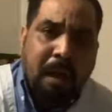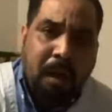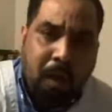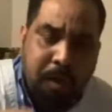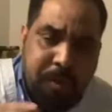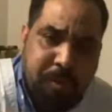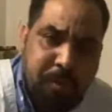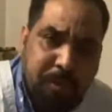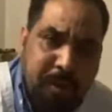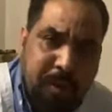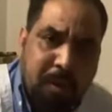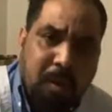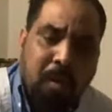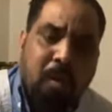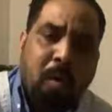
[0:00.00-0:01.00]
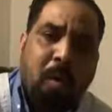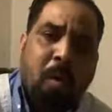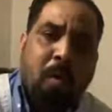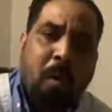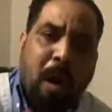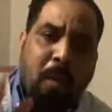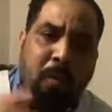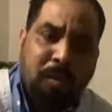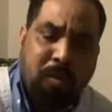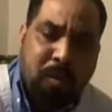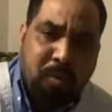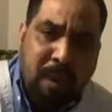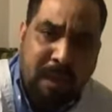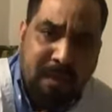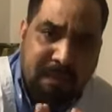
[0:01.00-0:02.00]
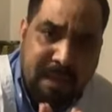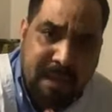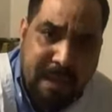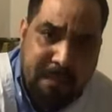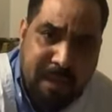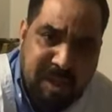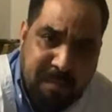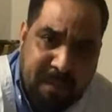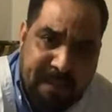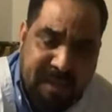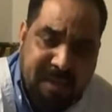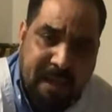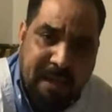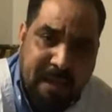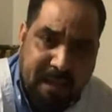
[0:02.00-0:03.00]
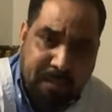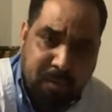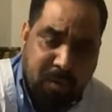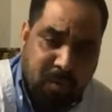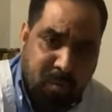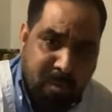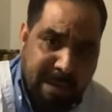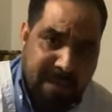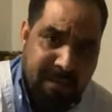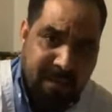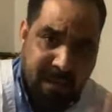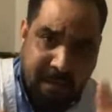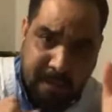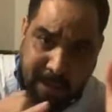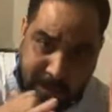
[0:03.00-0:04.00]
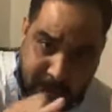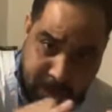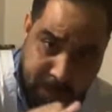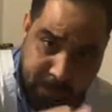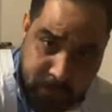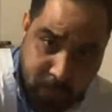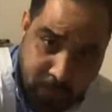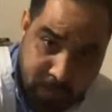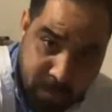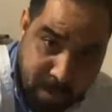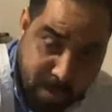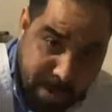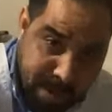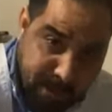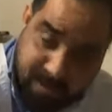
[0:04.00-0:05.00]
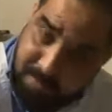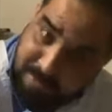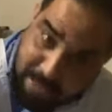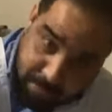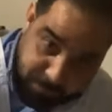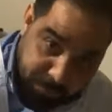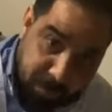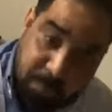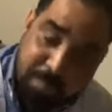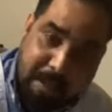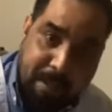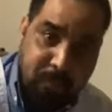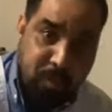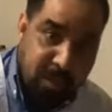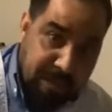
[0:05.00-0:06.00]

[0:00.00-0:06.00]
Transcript: حستوا عليه وحولتوا واحد لا براش ما درجان لا تبي تبيض مولات ترفدون في البواخر نعرفوهم الحمد